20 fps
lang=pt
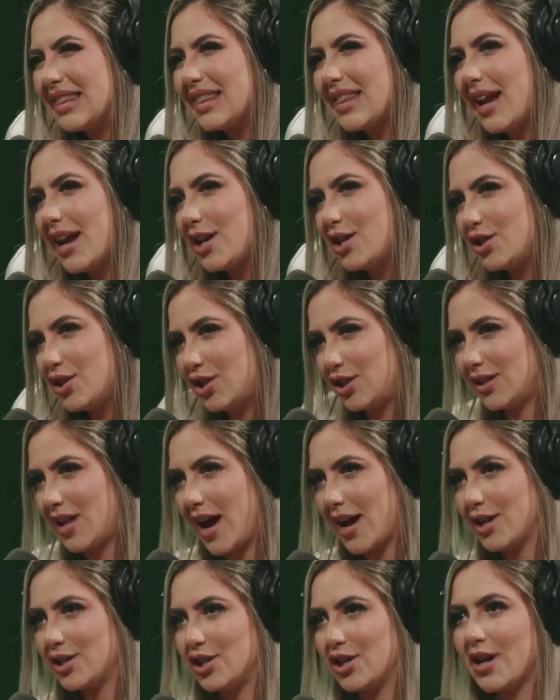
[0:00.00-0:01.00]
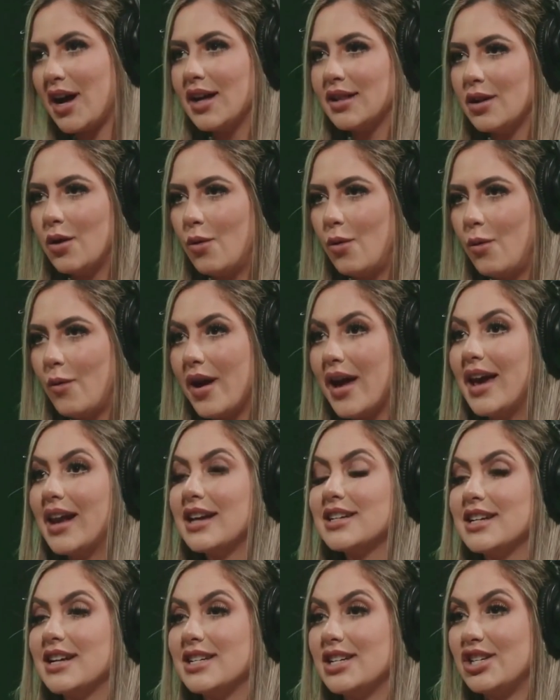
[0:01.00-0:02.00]
três destaques de cada um,
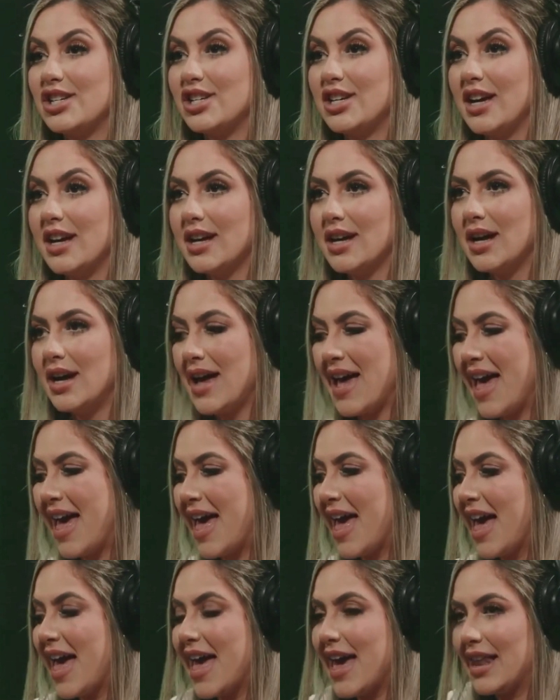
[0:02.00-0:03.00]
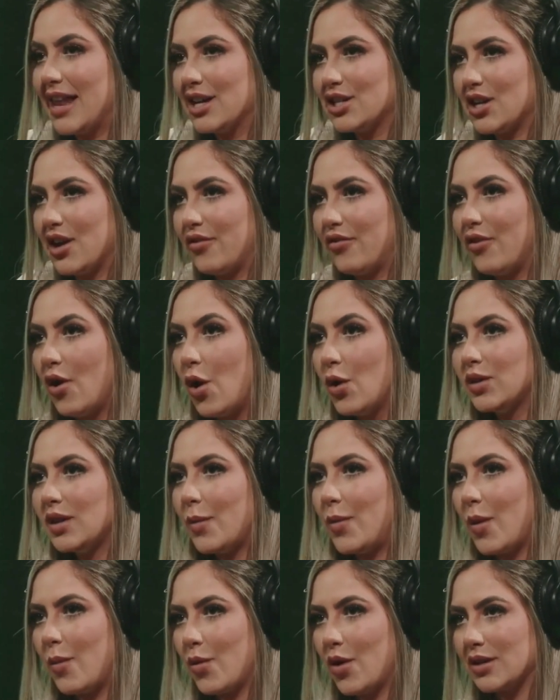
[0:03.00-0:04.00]
ela já chega, ela já volta
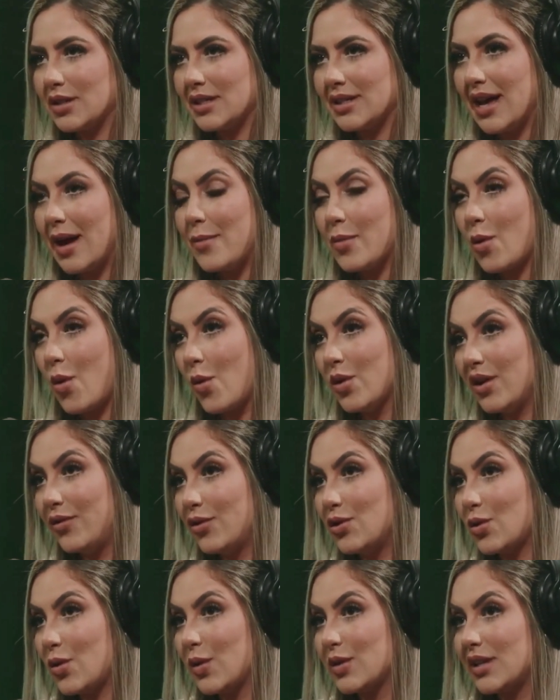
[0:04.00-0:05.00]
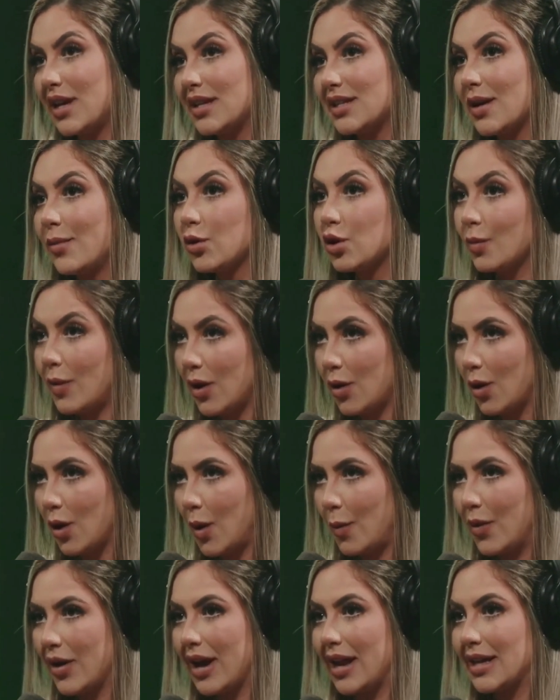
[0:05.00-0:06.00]
pro meu WhatsApp com um nível de consciência muito
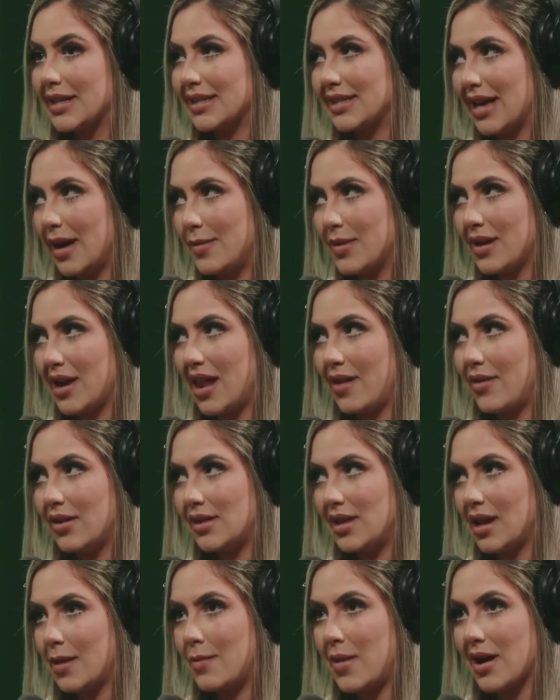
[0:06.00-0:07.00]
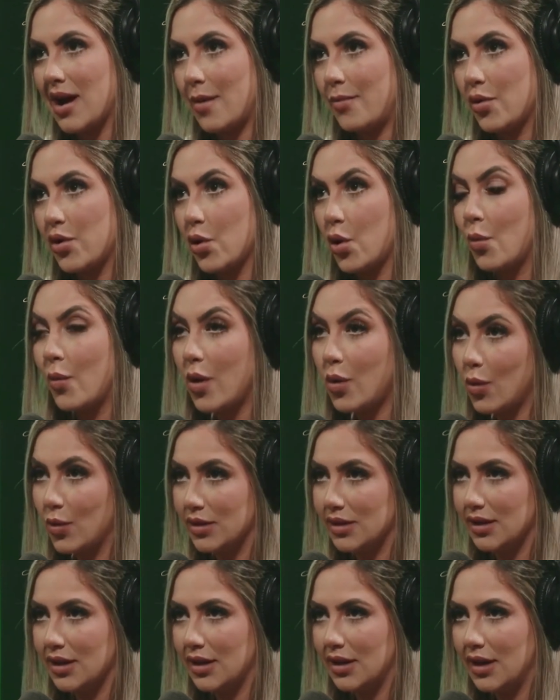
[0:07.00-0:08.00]
maior, porque ela sabe que ela vai ter que pagar por alguma
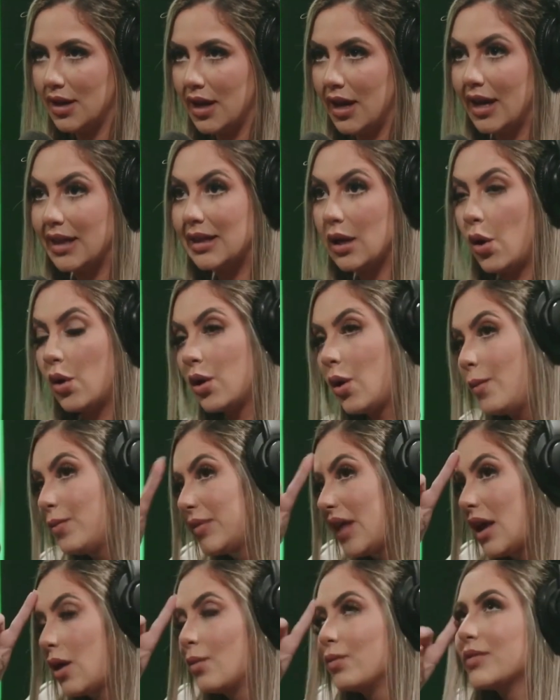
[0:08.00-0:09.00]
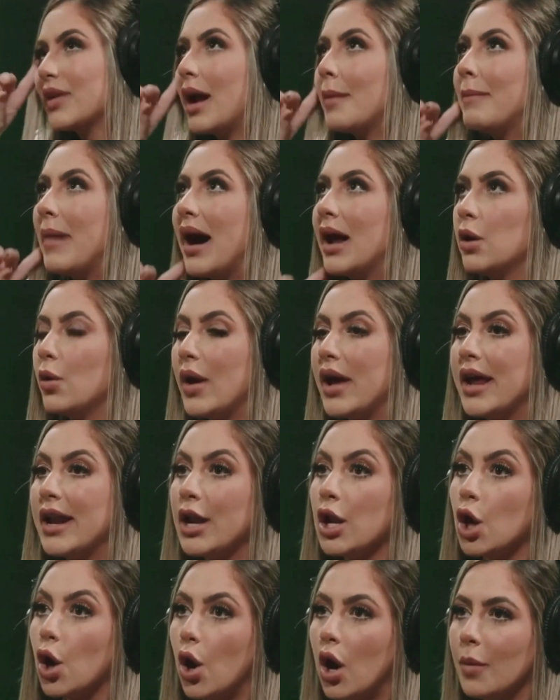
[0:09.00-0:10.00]
coisa. Então eu não tenho um trabalho
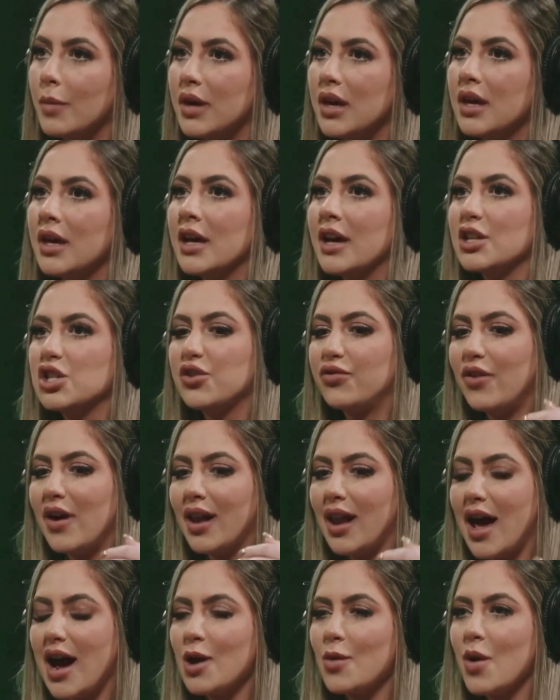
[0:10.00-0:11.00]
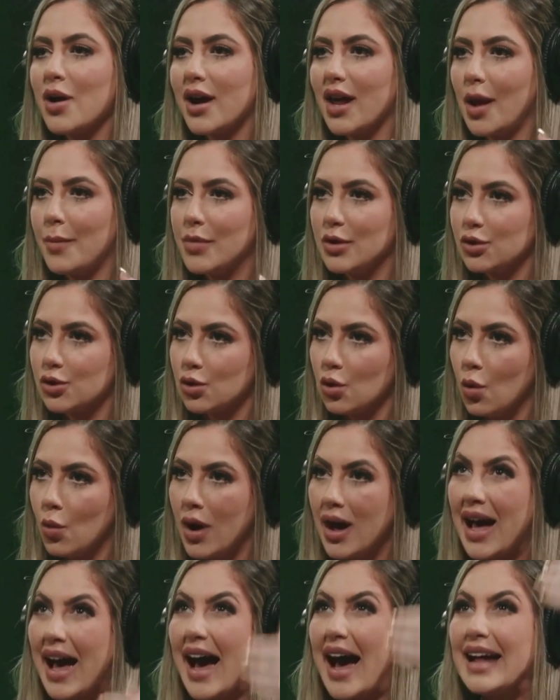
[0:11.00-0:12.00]
enorme de falar com aquela
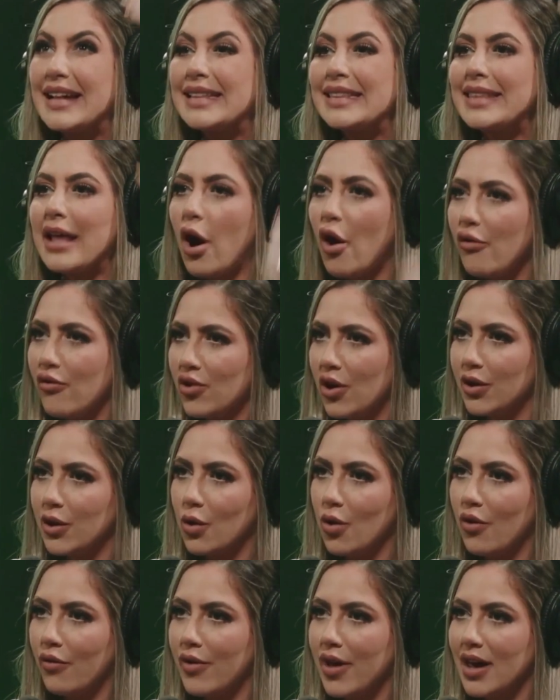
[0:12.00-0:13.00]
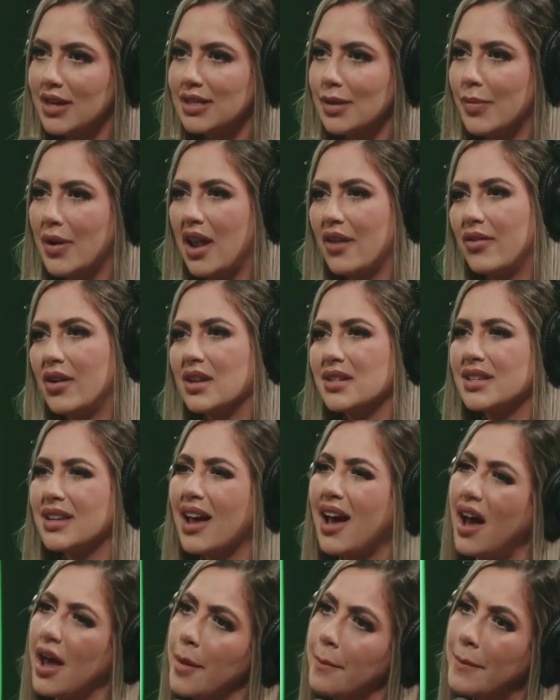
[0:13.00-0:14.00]
pessoa até o final da conversa para ela falar assim:
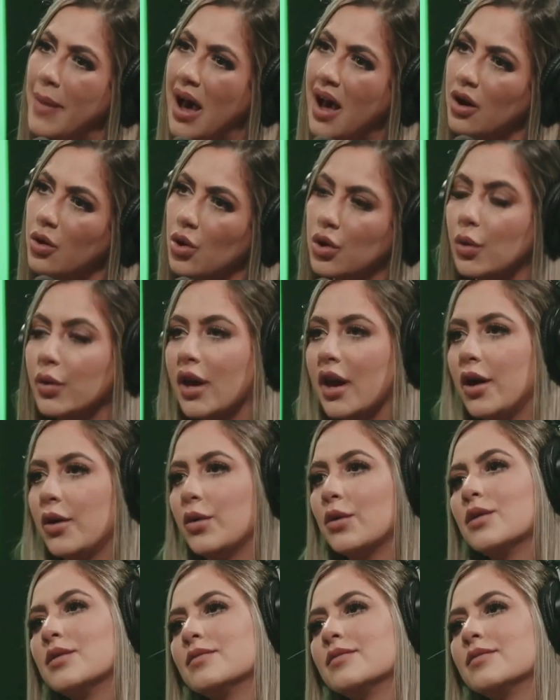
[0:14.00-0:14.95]
"Ah, é pago, eu não quero".